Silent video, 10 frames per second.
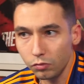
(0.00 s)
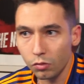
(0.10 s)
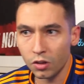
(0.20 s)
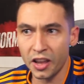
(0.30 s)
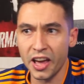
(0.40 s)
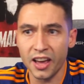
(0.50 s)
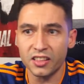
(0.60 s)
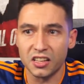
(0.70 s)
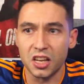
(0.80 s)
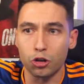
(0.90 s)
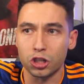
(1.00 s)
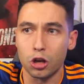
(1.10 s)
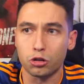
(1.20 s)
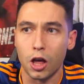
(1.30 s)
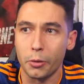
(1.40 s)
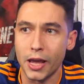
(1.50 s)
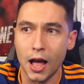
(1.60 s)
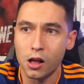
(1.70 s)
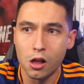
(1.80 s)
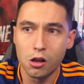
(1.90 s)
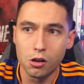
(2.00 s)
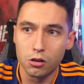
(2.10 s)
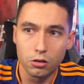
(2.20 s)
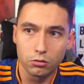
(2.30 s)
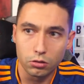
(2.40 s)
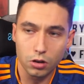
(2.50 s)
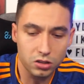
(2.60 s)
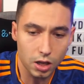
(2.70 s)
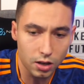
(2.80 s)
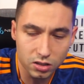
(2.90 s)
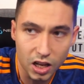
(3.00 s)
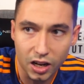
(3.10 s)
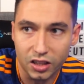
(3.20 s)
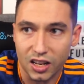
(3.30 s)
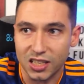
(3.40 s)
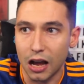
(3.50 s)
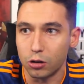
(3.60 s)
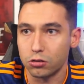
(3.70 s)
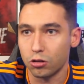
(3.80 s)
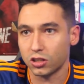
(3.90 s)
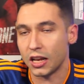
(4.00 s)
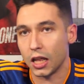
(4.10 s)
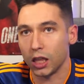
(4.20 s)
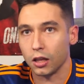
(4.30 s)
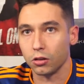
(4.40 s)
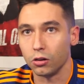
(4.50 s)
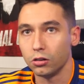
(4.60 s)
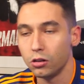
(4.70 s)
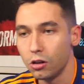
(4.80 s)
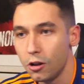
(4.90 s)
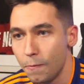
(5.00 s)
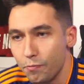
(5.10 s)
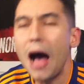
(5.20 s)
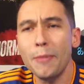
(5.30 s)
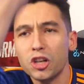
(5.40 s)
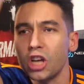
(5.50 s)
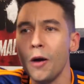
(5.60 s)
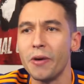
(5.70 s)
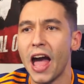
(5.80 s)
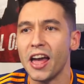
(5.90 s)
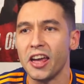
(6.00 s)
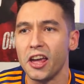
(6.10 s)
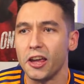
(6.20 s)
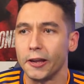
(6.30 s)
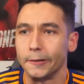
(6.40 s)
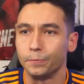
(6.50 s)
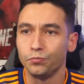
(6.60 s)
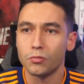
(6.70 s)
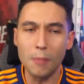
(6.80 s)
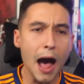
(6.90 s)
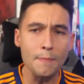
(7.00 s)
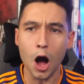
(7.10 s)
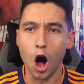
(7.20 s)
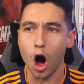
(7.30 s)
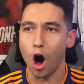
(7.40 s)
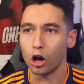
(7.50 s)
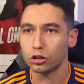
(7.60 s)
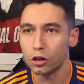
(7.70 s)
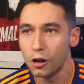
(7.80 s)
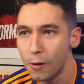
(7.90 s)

Que haya gente así en los estáis todavía es de, es de retrasados lo que están haciendo ¡Vamos, hombre, ahí! ¡Vamos!